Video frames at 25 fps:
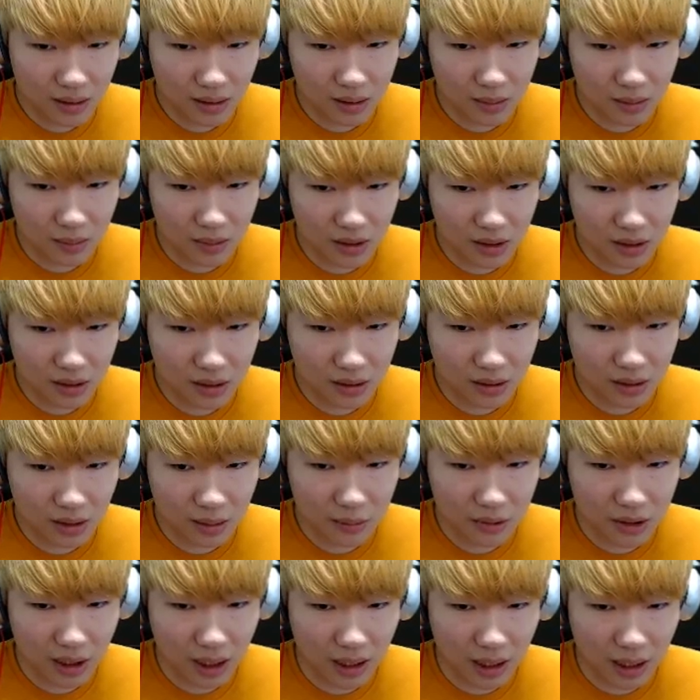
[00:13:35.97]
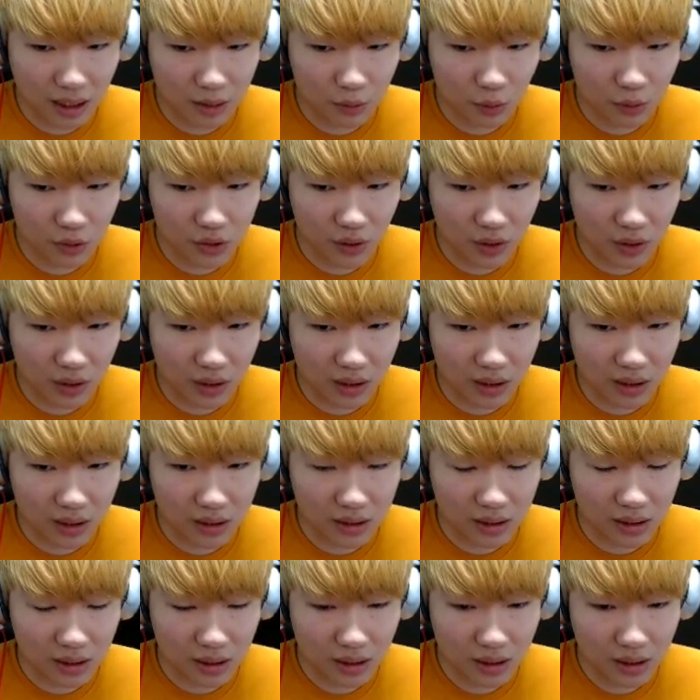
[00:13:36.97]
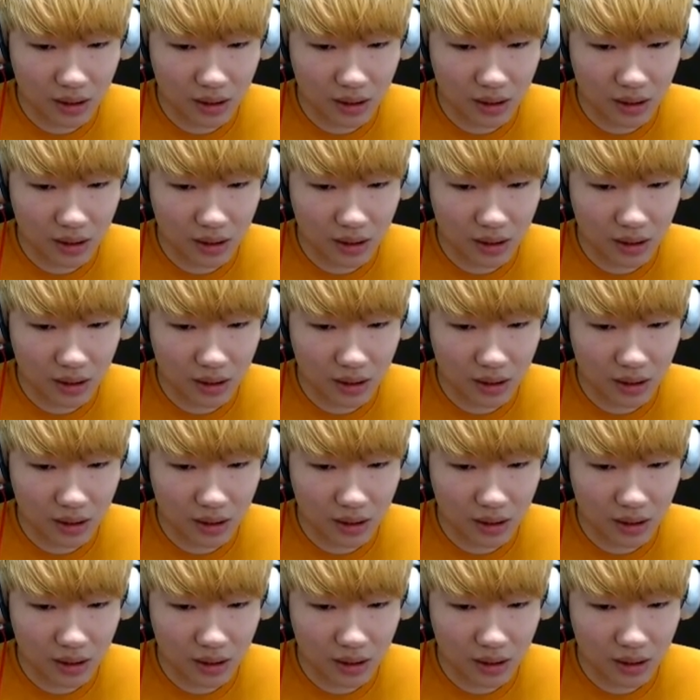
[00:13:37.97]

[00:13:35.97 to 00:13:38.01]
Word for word: 12그 다음에 다 강도 찍어야겠다 이제